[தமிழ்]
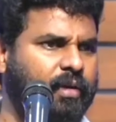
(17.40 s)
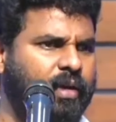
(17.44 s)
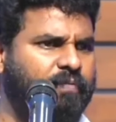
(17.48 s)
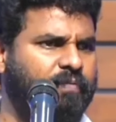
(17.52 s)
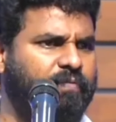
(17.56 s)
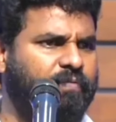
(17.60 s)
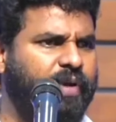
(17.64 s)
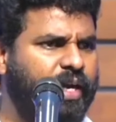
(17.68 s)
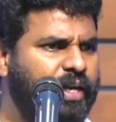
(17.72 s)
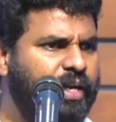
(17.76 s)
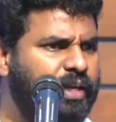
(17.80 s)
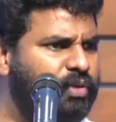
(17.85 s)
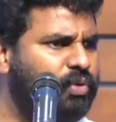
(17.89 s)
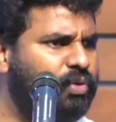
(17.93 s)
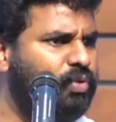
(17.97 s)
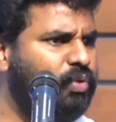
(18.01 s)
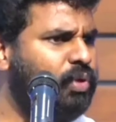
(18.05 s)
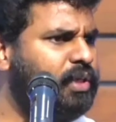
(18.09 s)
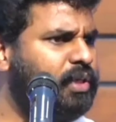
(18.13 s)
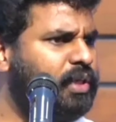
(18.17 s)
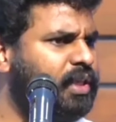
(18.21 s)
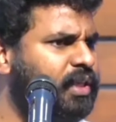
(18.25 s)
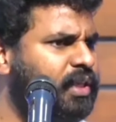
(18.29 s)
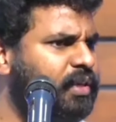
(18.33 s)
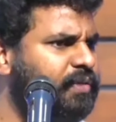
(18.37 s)
வெளி
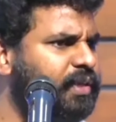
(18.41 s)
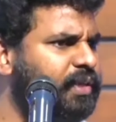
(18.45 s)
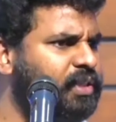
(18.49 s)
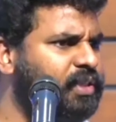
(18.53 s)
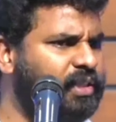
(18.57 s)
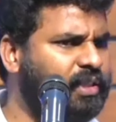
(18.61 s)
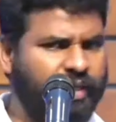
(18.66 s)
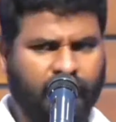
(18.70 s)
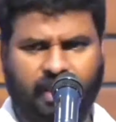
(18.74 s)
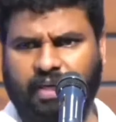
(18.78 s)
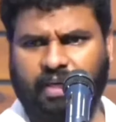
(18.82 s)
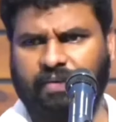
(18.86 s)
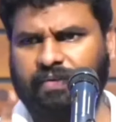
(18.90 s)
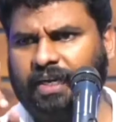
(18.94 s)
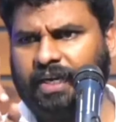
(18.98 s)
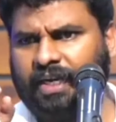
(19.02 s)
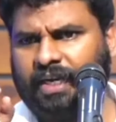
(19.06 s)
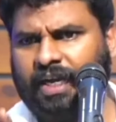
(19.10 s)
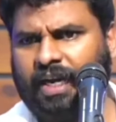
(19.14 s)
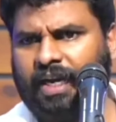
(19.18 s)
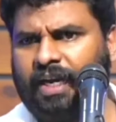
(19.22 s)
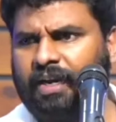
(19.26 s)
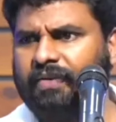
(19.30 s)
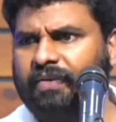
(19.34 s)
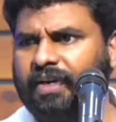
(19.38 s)
தோற்றத்தை வச்சு இவங்க
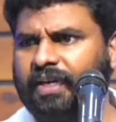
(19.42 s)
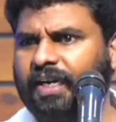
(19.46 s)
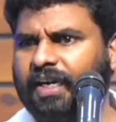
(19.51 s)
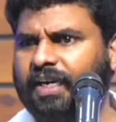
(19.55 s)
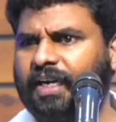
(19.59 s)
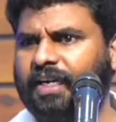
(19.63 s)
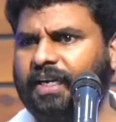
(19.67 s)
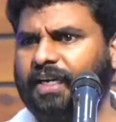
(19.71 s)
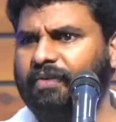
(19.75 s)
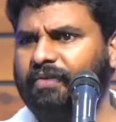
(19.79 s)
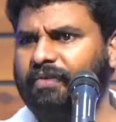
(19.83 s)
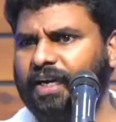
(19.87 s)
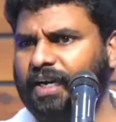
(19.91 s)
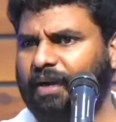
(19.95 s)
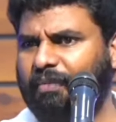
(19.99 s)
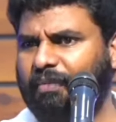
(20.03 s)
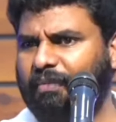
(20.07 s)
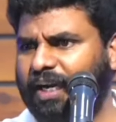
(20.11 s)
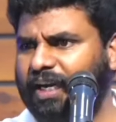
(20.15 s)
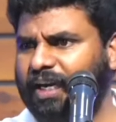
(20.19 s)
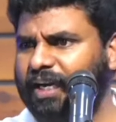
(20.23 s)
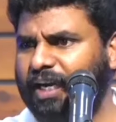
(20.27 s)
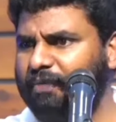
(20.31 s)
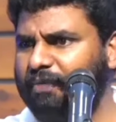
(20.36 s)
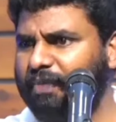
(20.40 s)
நல்லவங்க கெட்டவங்க நம்மளால
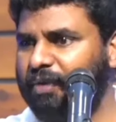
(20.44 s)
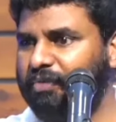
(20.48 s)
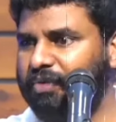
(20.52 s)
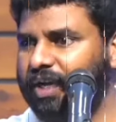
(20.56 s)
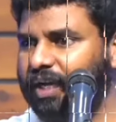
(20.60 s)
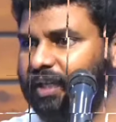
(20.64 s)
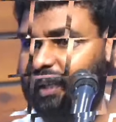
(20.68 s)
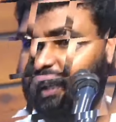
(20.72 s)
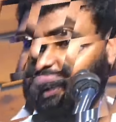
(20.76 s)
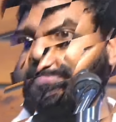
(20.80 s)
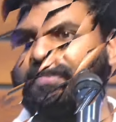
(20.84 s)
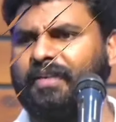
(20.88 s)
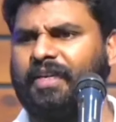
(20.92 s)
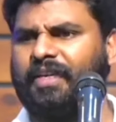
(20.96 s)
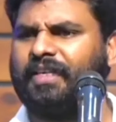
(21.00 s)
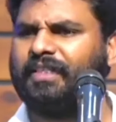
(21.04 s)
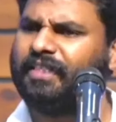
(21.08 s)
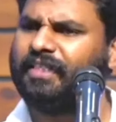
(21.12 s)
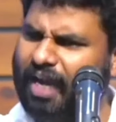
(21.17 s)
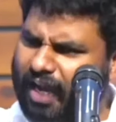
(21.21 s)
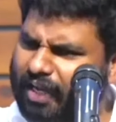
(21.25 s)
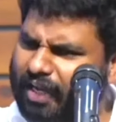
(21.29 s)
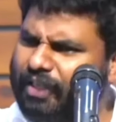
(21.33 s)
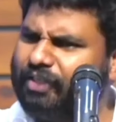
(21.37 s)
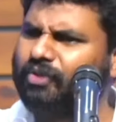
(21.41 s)
என்ன பண்ண முடியாது
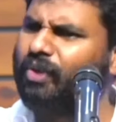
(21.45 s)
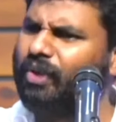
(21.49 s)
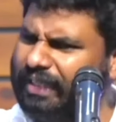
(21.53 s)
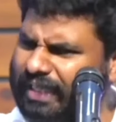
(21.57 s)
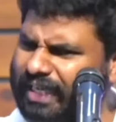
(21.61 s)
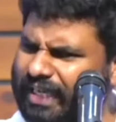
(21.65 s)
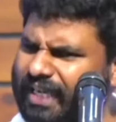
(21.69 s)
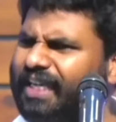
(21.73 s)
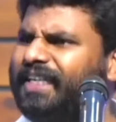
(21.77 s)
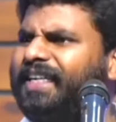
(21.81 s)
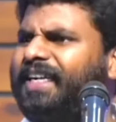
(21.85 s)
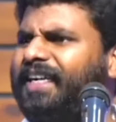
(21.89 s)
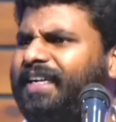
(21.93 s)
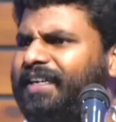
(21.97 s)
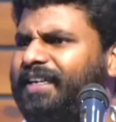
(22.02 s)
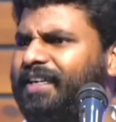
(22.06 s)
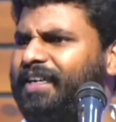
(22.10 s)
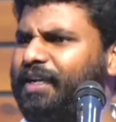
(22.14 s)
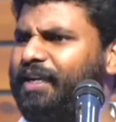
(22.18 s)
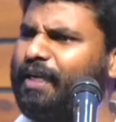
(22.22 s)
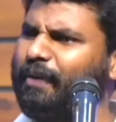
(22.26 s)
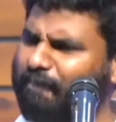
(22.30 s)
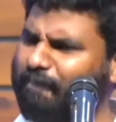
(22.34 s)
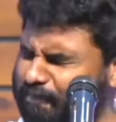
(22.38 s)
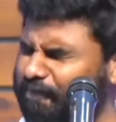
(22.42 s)
சாரி சொல்லிட்டே இருங்க
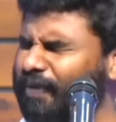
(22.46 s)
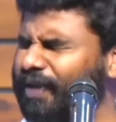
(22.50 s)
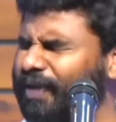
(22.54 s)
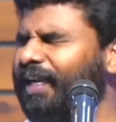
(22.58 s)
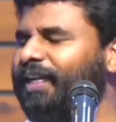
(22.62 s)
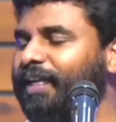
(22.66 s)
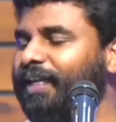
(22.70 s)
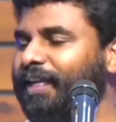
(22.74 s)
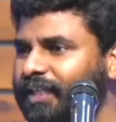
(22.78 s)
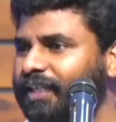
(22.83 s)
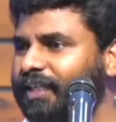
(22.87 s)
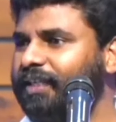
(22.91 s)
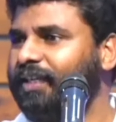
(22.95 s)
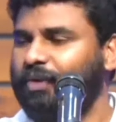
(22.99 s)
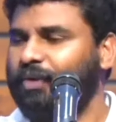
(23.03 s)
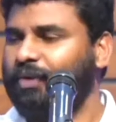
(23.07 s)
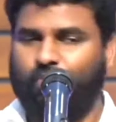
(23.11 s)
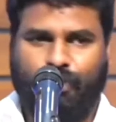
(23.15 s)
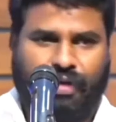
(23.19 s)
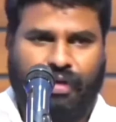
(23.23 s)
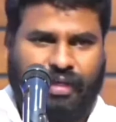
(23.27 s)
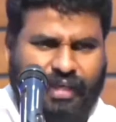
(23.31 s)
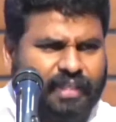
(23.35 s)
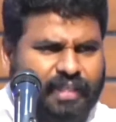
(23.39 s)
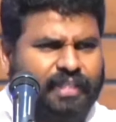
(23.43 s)
எப்பனாலும் எது உங்க
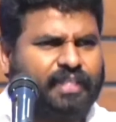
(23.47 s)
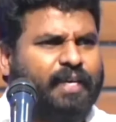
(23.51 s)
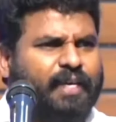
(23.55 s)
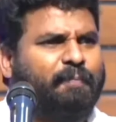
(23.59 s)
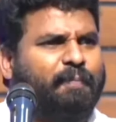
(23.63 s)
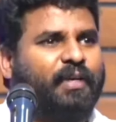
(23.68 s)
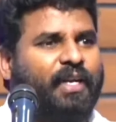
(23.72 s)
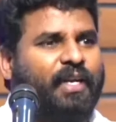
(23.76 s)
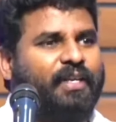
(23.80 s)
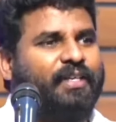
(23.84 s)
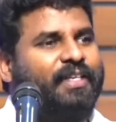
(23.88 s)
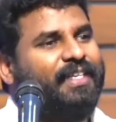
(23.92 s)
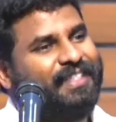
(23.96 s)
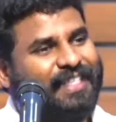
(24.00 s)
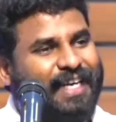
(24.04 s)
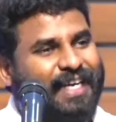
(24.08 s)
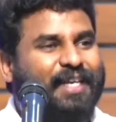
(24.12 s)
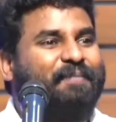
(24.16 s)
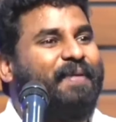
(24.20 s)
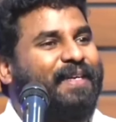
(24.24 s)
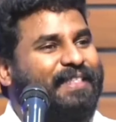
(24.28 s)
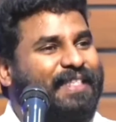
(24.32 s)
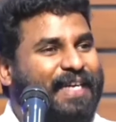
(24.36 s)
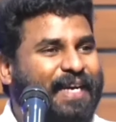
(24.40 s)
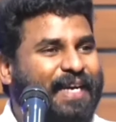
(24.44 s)
எது தப்பு சாரிப்பா
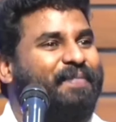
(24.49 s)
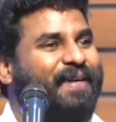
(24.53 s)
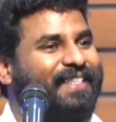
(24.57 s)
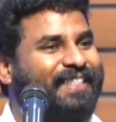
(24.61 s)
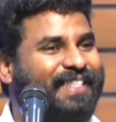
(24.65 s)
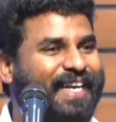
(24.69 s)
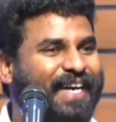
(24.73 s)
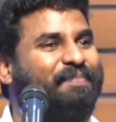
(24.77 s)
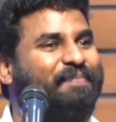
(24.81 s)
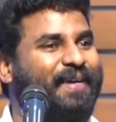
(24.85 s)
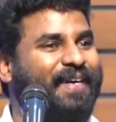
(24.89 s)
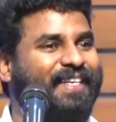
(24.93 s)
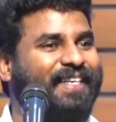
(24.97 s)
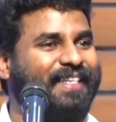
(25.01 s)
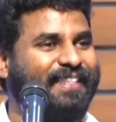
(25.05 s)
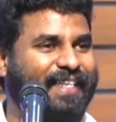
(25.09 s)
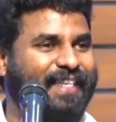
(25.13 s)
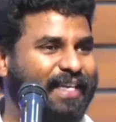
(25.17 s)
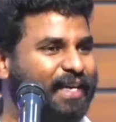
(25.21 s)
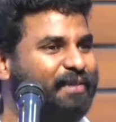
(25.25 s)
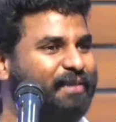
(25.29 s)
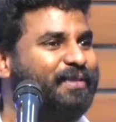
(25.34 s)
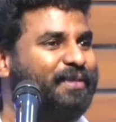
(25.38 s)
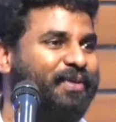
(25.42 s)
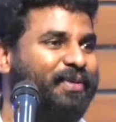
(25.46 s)
சாரிப்பா சாரிப்பா தெரியாம
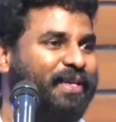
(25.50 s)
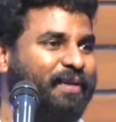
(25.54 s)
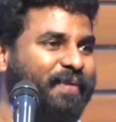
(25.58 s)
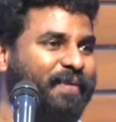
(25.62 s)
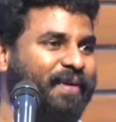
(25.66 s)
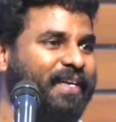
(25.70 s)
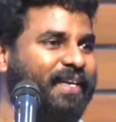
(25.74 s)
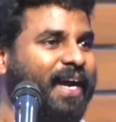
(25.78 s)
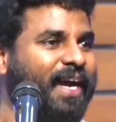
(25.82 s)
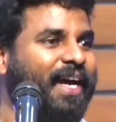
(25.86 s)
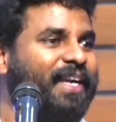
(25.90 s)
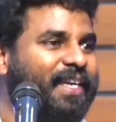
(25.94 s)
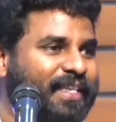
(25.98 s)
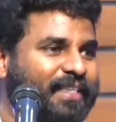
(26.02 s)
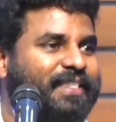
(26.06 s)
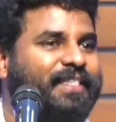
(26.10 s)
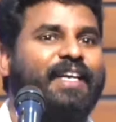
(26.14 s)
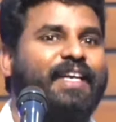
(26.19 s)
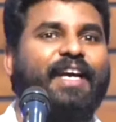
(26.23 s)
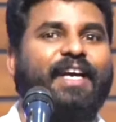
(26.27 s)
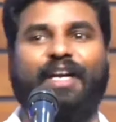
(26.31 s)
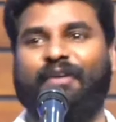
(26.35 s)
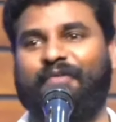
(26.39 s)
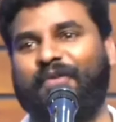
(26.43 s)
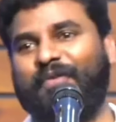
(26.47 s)
சொல்லிட்டப்பா ஆனா ஸ்டில் ஐ
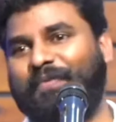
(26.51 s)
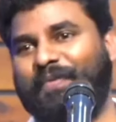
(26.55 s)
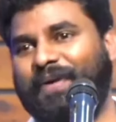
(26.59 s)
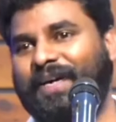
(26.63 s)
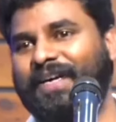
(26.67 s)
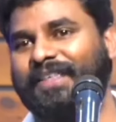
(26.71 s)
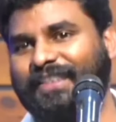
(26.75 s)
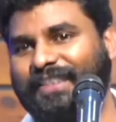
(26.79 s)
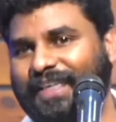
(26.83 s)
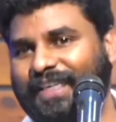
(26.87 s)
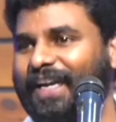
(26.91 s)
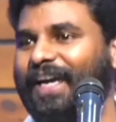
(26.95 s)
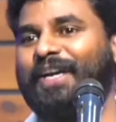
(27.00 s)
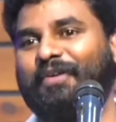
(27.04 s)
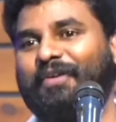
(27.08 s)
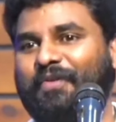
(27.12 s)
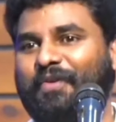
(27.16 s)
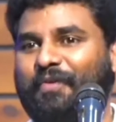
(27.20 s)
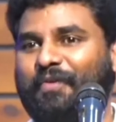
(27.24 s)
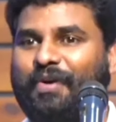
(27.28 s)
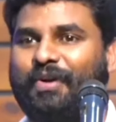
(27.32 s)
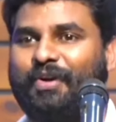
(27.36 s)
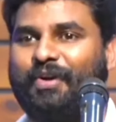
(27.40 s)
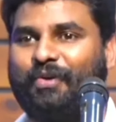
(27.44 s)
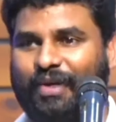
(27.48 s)
லவ் யூப்பா ஸ்டில் ஐ லவ் யூப்பா
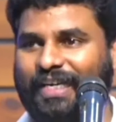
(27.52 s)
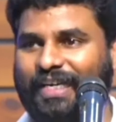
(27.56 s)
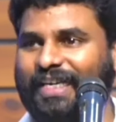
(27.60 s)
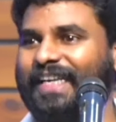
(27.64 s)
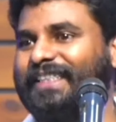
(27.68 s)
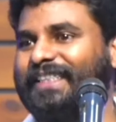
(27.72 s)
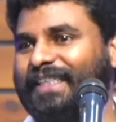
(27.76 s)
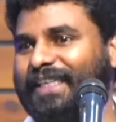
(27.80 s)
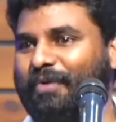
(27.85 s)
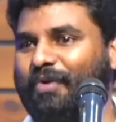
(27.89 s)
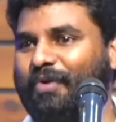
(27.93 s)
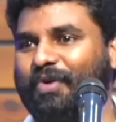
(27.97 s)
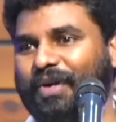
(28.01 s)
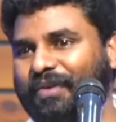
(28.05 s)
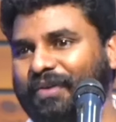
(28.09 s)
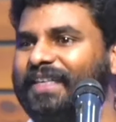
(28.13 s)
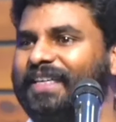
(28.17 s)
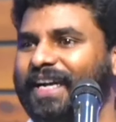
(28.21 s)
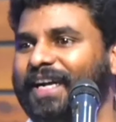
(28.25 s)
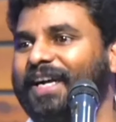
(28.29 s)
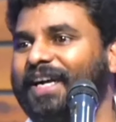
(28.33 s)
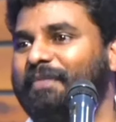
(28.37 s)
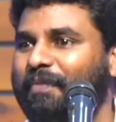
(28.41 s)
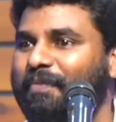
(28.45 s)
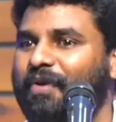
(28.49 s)
உன நேசிக்கிறப்பா
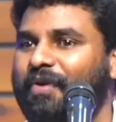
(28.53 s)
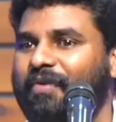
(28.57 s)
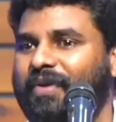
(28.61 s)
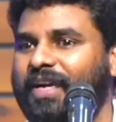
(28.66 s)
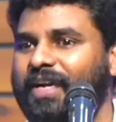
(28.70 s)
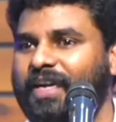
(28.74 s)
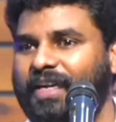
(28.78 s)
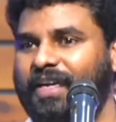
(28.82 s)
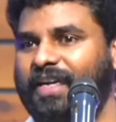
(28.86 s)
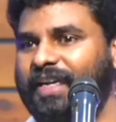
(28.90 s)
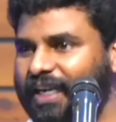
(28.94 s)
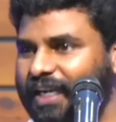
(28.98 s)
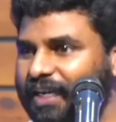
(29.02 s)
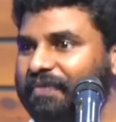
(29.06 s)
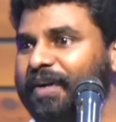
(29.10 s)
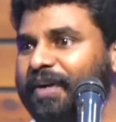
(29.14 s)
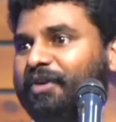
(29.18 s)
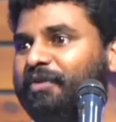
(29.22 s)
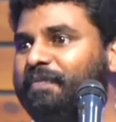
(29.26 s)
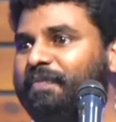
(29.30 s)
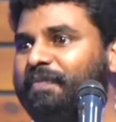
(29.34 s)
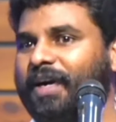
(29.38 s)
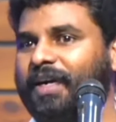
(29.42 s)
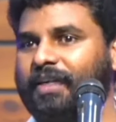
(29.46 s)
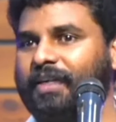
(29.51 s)
உங்களை நீங்க எனக்கு வேணும்ப்பா
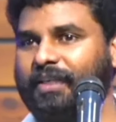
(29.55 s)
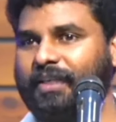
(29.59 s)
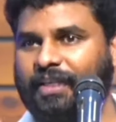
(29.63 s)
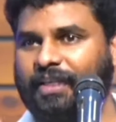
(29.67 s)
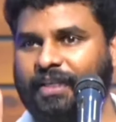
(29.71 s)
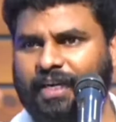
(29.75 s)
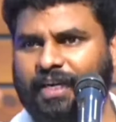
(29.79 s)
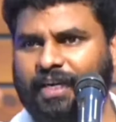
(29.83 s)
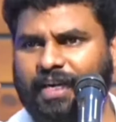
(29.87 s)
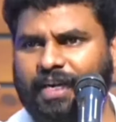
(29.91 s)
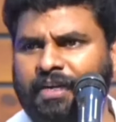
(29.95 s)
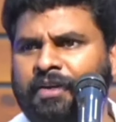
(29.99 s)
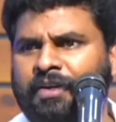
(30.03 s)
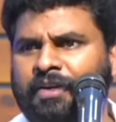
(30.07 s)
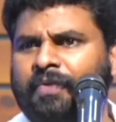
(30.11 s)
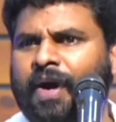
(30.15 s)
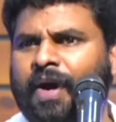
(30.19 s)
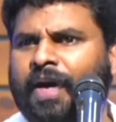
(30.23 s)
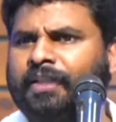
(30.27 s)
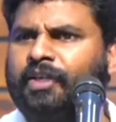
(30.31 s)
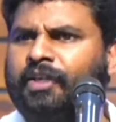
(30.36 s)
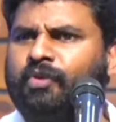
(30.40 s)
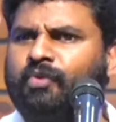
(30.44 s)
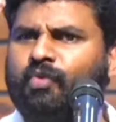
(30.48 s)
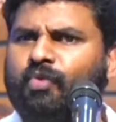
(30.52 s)
இந்த ரெண்டு
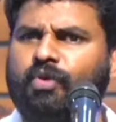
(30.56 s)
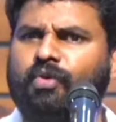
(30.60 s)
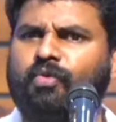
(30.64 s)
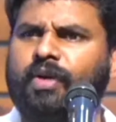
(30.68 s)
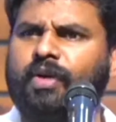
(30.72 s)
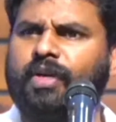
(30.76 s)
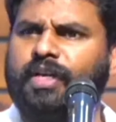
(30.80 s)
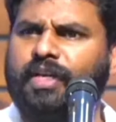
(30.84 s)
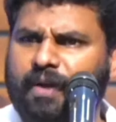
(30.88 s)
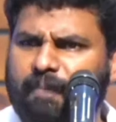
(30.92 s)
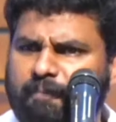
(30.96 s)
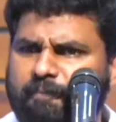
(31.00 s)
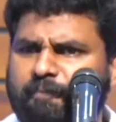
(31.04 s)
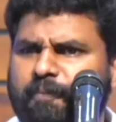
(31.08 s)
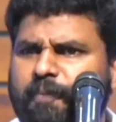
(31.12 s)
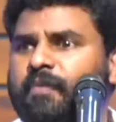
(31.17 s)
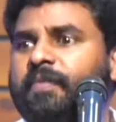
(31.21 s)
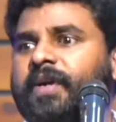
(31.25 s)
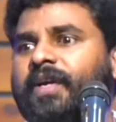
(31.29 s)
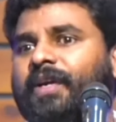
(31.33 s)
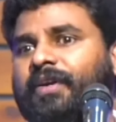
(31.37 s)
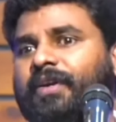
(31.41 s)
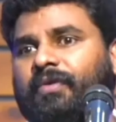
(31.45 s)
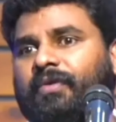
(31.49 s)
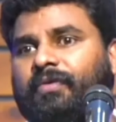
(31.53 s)
வார்த்தையும் உங்களுக்குள்ள எப்பவுமே
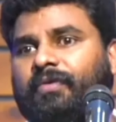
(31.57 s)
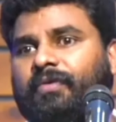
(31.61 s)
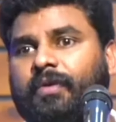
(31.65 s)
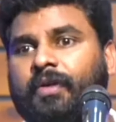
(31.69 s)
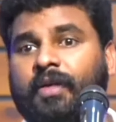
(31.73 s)
இருக்கும்